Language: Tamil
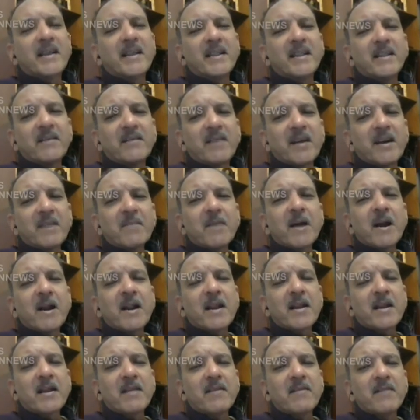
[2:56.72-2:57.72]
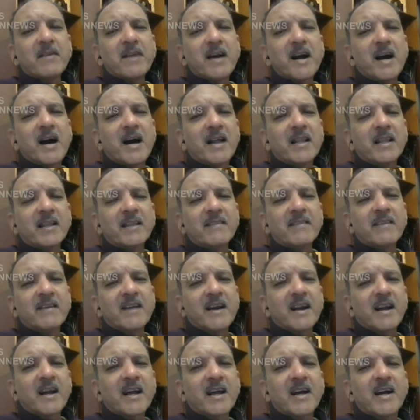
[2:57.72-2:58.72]
இந்த வேட்பாளரை இவங்க
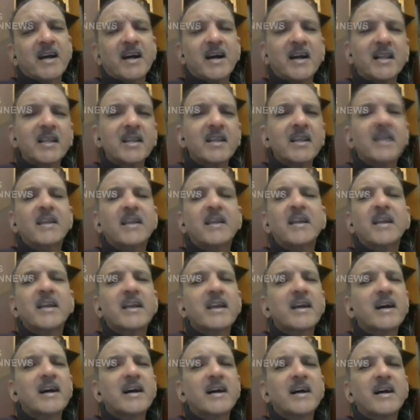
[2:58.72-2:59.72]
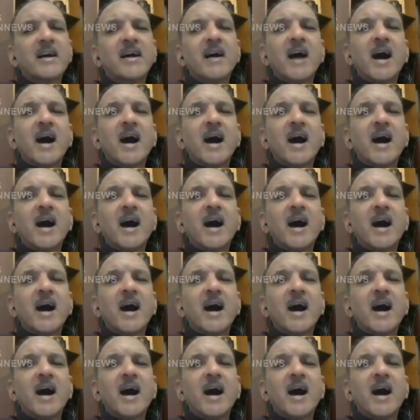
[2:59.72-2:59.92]
ஆதரிச்சாங்களா ஆதரிக்கலையா